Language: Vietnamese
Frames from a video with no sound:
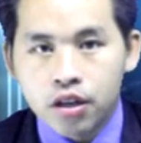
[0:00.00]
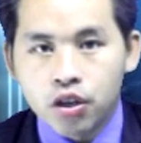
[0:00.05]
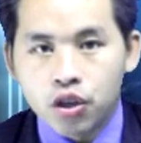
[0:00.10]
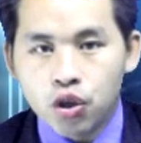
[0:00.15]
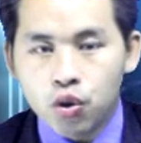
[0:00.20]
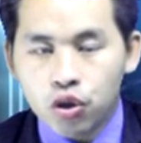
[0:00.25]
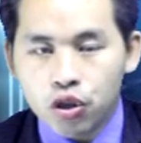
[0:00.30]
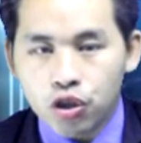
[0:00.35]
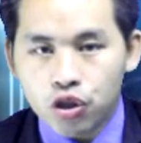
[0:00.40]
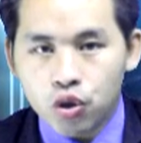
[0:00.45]

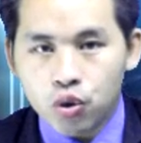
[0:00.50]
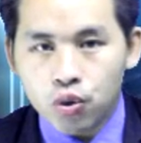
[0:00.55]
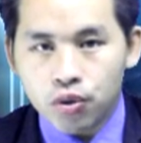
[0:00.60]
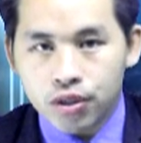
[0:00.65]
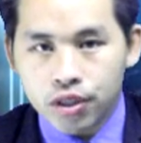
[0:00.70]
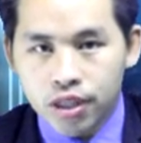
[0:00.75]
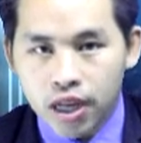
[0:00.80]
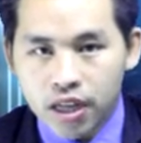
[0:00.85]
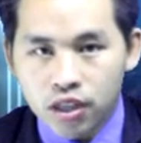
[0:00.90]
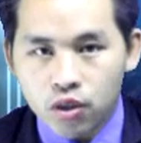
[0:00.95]
yếu chủ
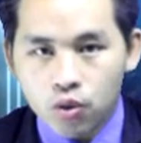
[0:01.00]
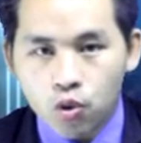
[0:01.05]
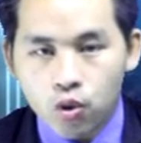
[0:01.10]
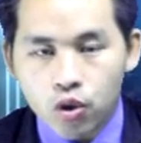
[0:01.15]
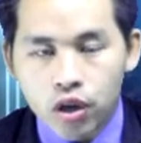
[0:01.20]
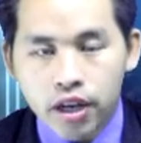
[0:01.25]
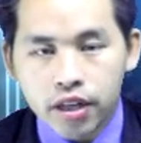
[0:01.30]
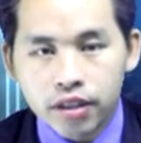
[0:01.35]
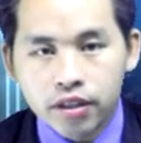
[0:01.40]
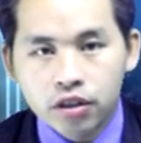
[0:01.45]
chén yếu
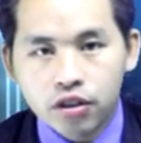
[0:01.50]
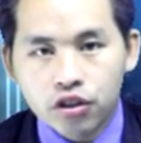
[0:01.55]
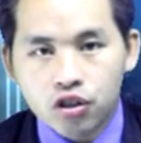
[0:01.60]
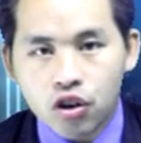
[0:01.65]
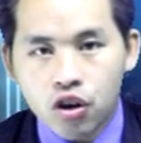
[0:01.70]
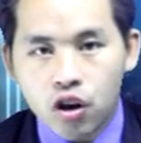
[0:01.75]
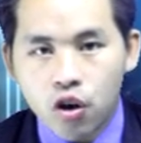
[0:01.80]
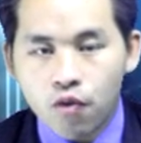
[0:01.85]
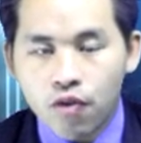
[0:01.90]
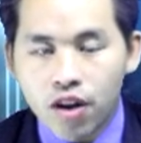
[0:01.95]
tụ khơi nhớ
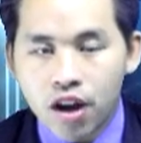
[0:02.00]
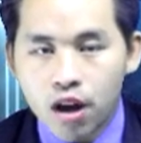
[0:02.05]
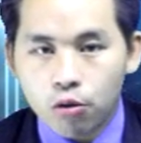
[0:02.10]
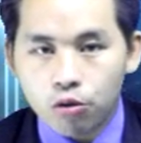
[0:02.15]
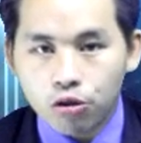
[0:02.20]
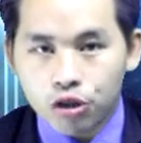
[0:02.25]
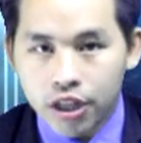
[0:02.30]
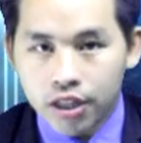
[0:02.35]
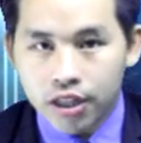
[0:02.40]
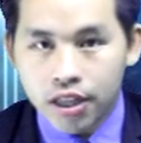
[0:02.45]
trò hậu và
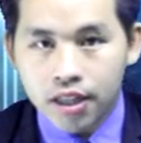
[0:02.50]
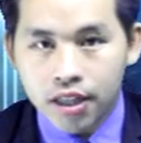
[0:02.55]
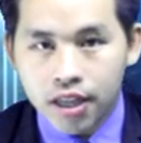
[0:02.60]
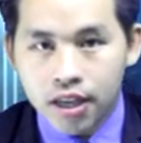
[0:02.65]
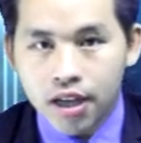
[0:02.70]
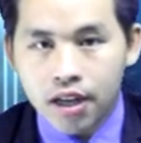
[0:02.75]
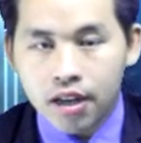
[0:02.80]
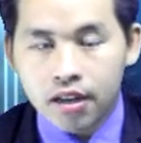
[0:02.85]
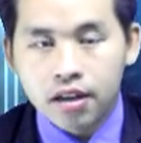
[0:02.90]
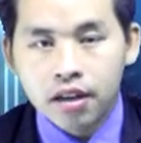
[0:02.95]
hậu chế tia
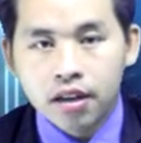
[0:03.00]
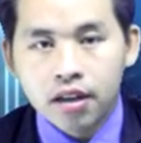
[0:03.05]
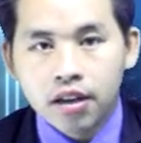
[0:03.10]
tia